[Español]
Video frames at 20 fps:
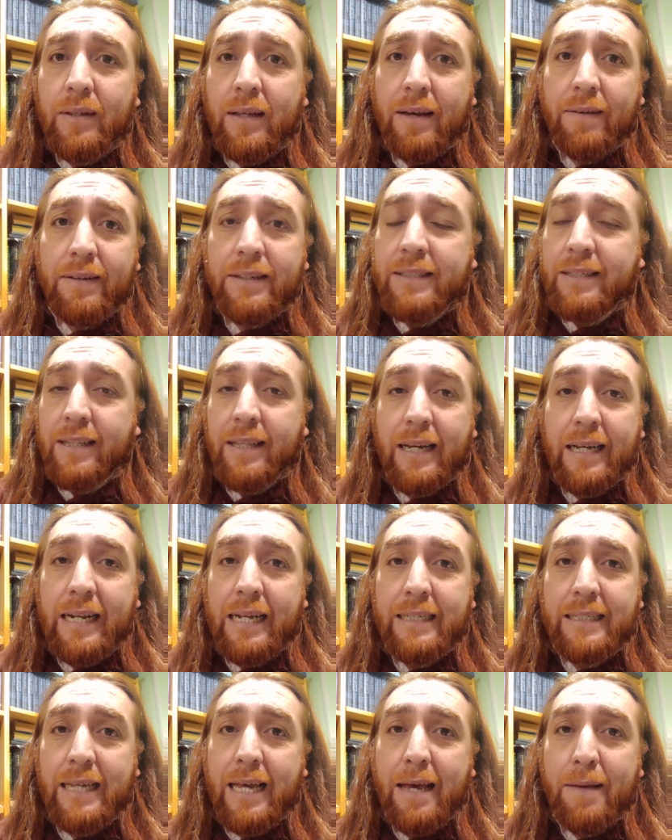a veces
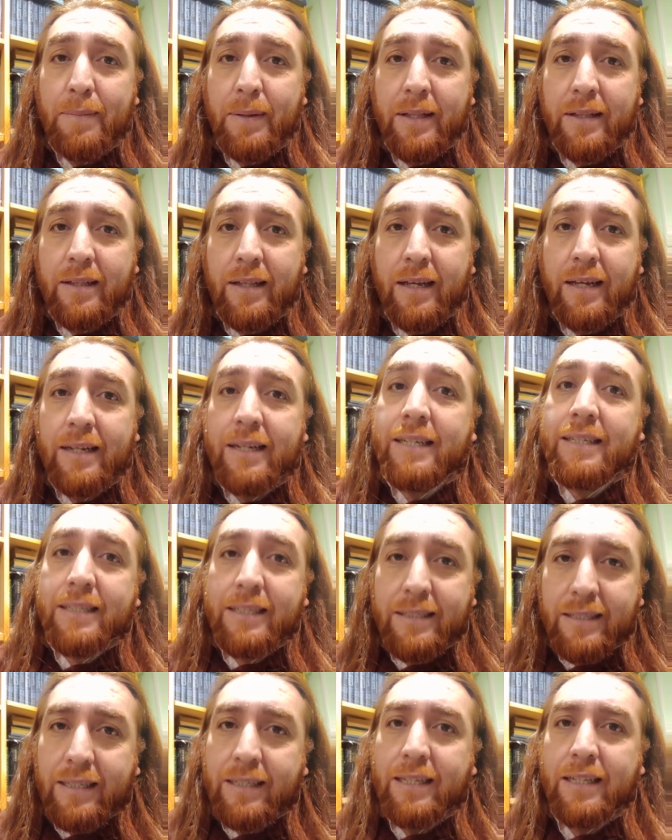desgraciadamente
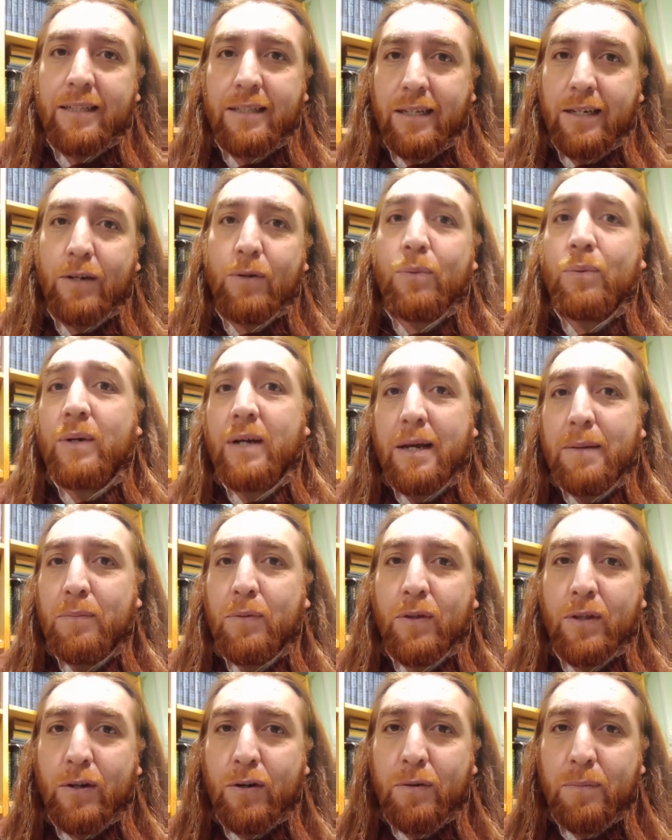necesitan tener un
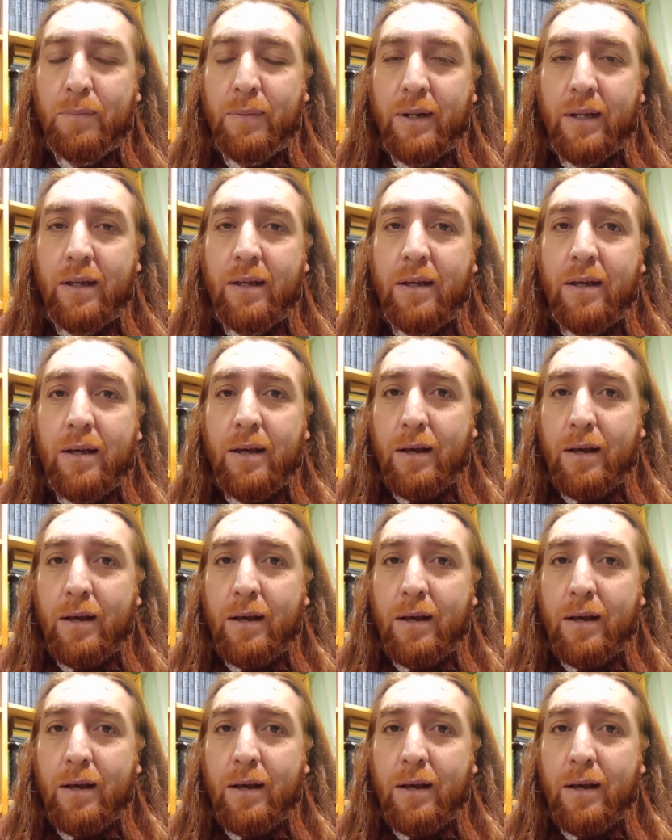cambio de nombre.